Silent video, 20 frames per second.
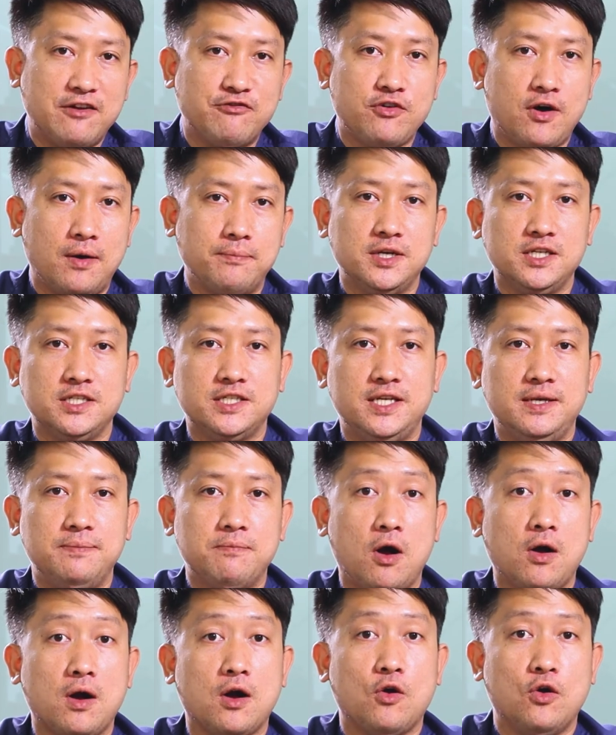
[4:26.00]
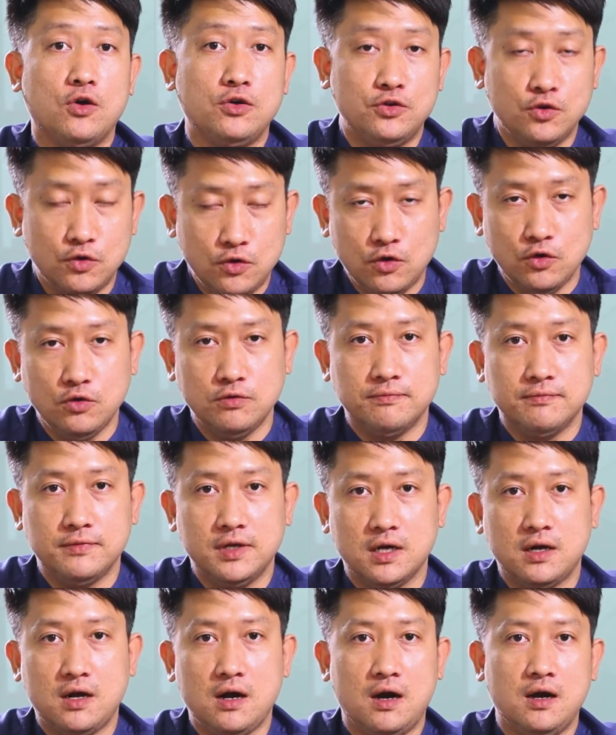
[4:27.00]
ลตฟอร์มหนึ่งที่เหมาะกับคนทุกกลุ่ม
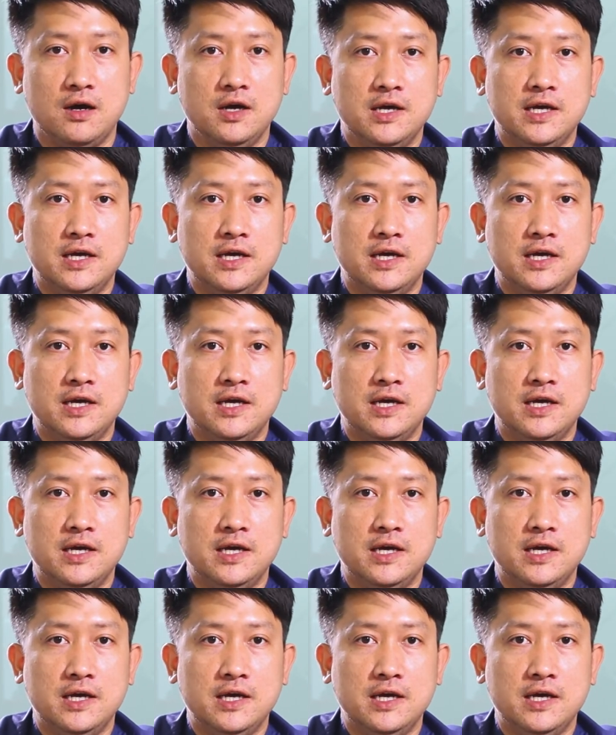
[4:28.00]
แล้วก็